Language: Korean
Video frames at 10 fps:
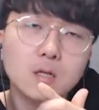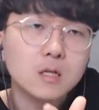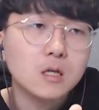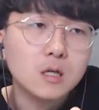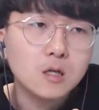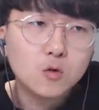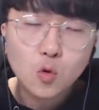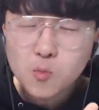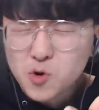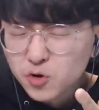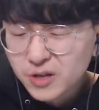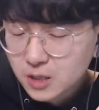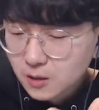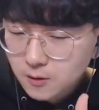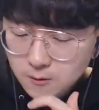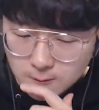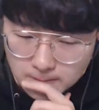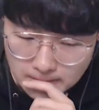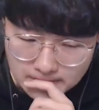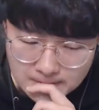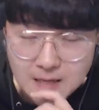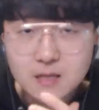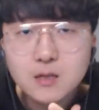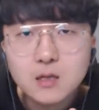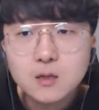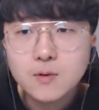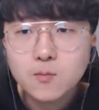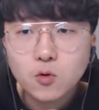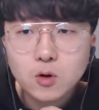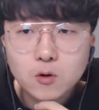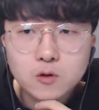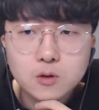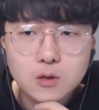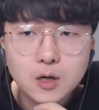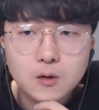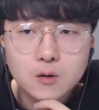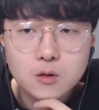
이 또벽이 있잖아요 얘는 이름을 뭘로 지을까요?